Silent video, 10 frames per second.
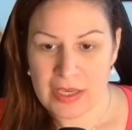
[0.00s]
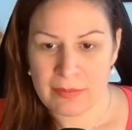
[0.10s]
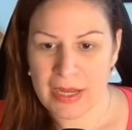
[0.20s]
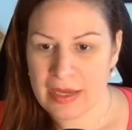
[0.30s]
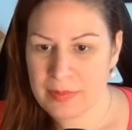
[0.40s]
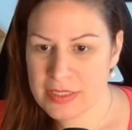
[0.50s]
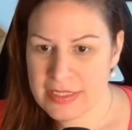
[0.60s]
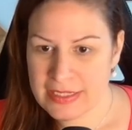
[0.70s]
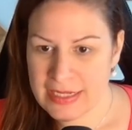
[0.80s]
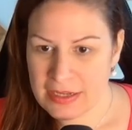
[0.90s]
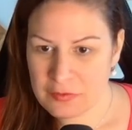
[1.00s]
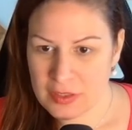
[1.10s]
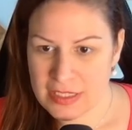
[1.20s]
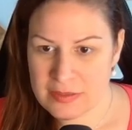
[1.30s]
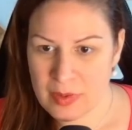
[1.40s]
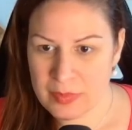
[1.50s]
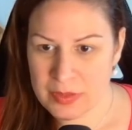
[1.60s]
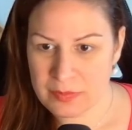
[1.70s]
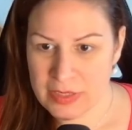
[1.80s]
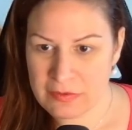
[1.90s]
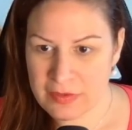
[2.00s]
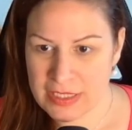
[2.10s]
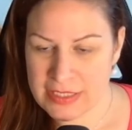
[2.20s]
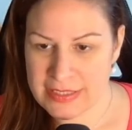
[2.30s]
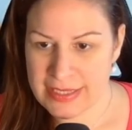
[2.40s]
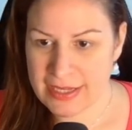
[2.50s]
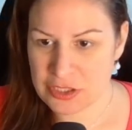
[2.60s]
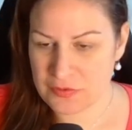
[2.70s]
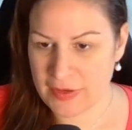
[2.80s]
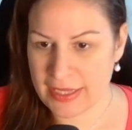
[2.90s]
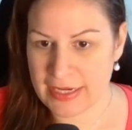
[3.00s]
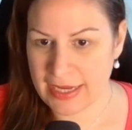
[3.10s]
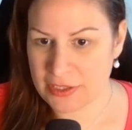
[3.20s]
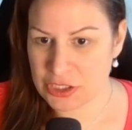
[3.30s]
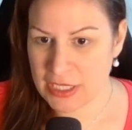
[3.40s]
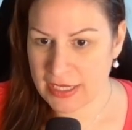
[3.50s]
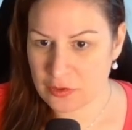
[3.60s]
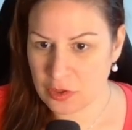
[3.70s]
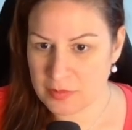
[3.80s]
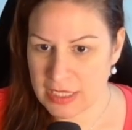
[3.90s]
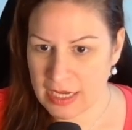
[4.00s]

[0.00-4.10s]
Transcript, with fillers: mal abgesehen davon, dass man mit mir wirklich sehr schwer in einen Streit kommt,